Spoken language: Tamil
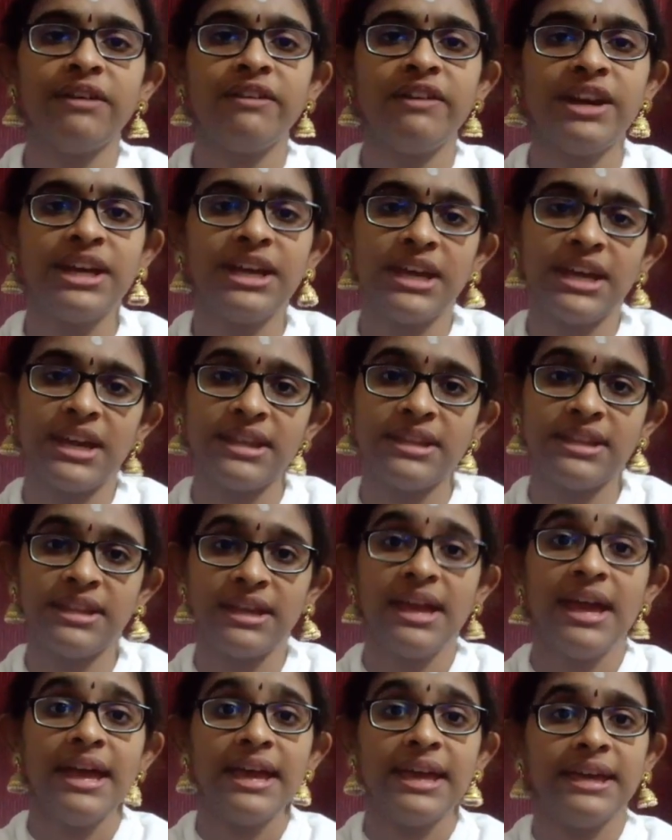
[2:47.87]
விடுகிறது
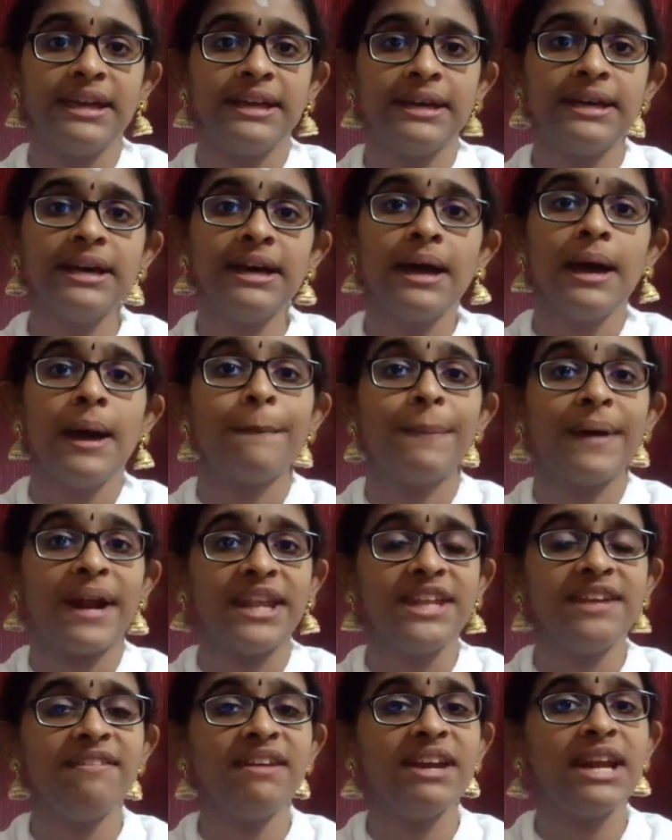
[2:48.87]
இங்கு
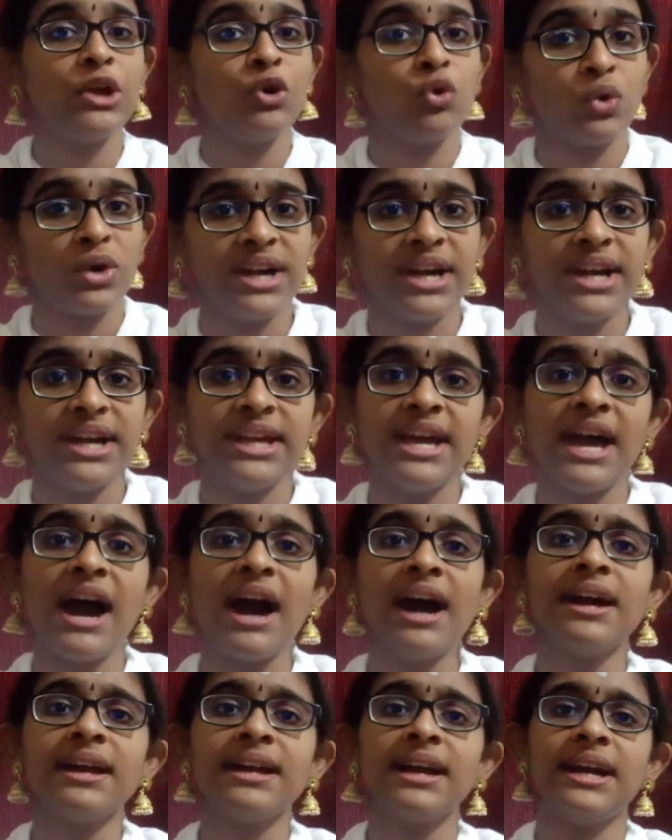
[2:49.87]
பிரதிவினை
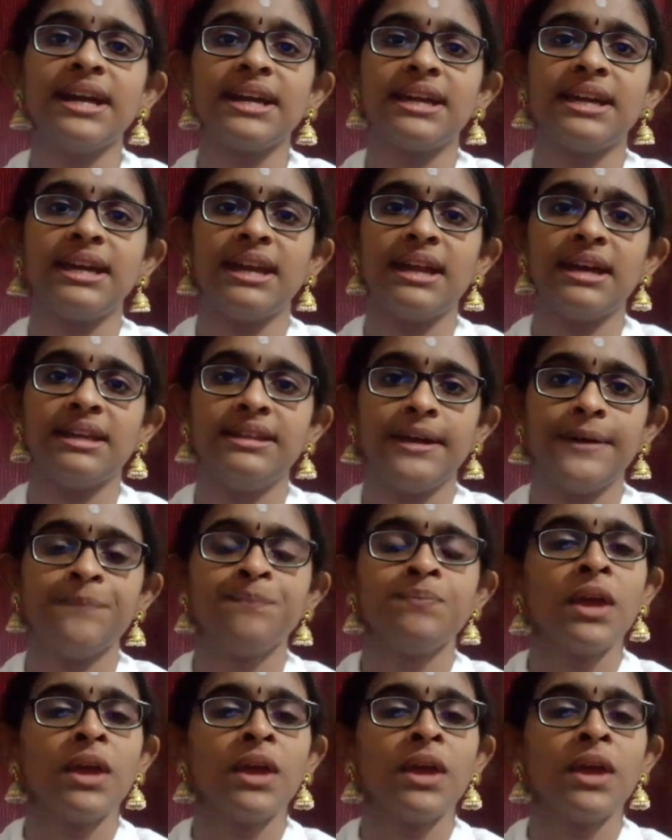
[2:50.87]
உடனடியாக நடக்கிறது